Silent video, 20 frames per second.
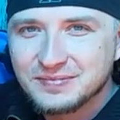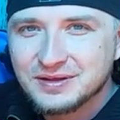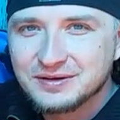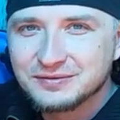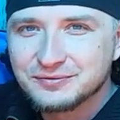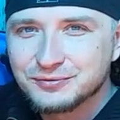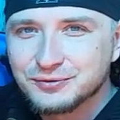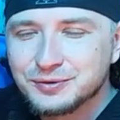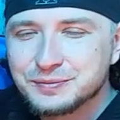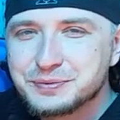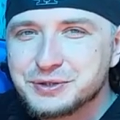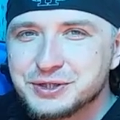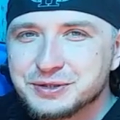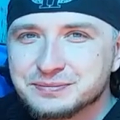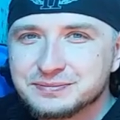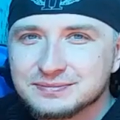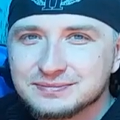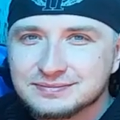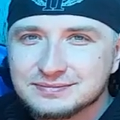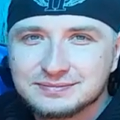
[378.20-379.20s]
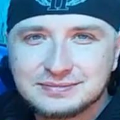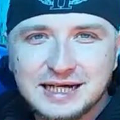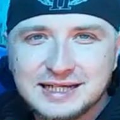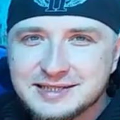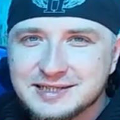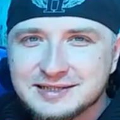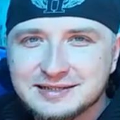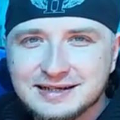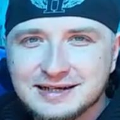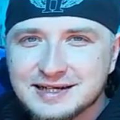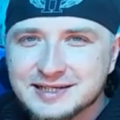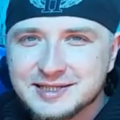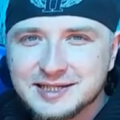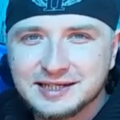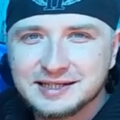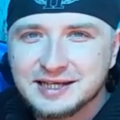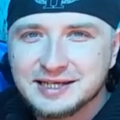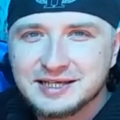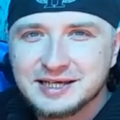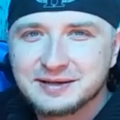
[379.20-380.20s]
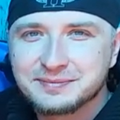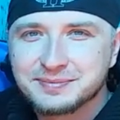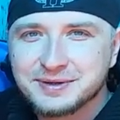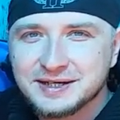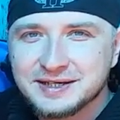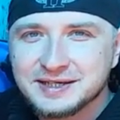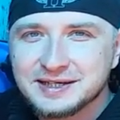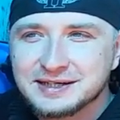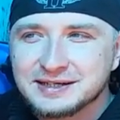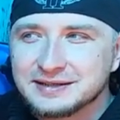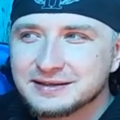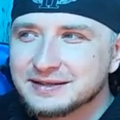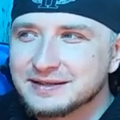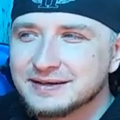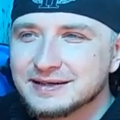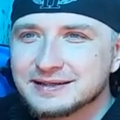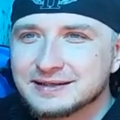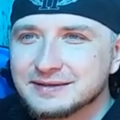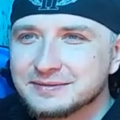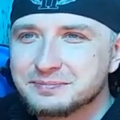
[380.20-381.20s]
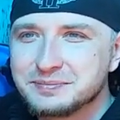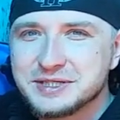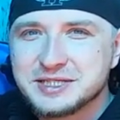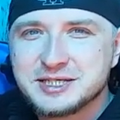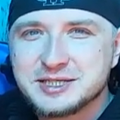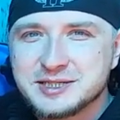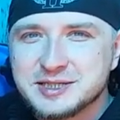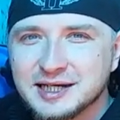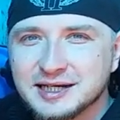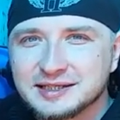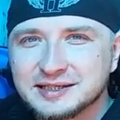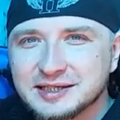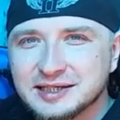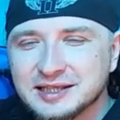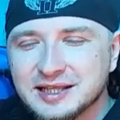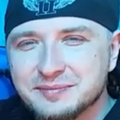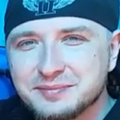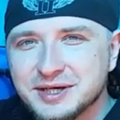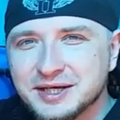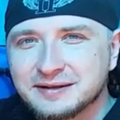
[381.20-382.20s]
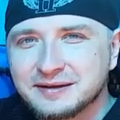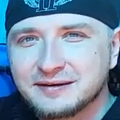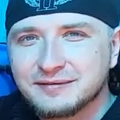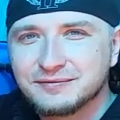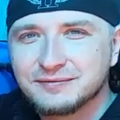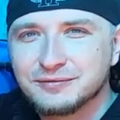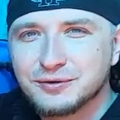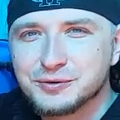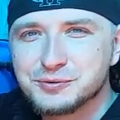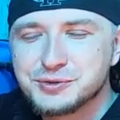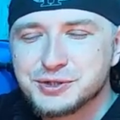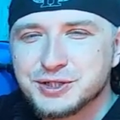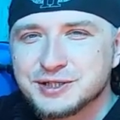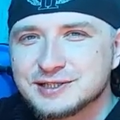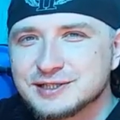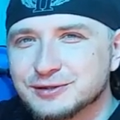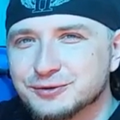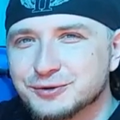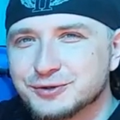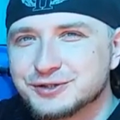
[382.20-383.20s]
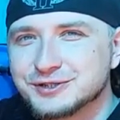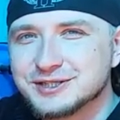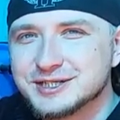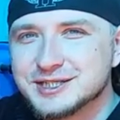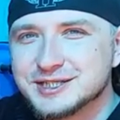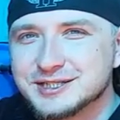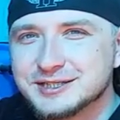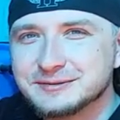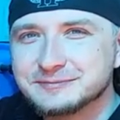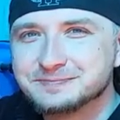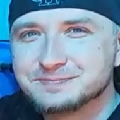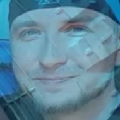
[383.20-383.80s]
В общем, один раз я на ней проехал, наверное, 50 километров в общей сложности.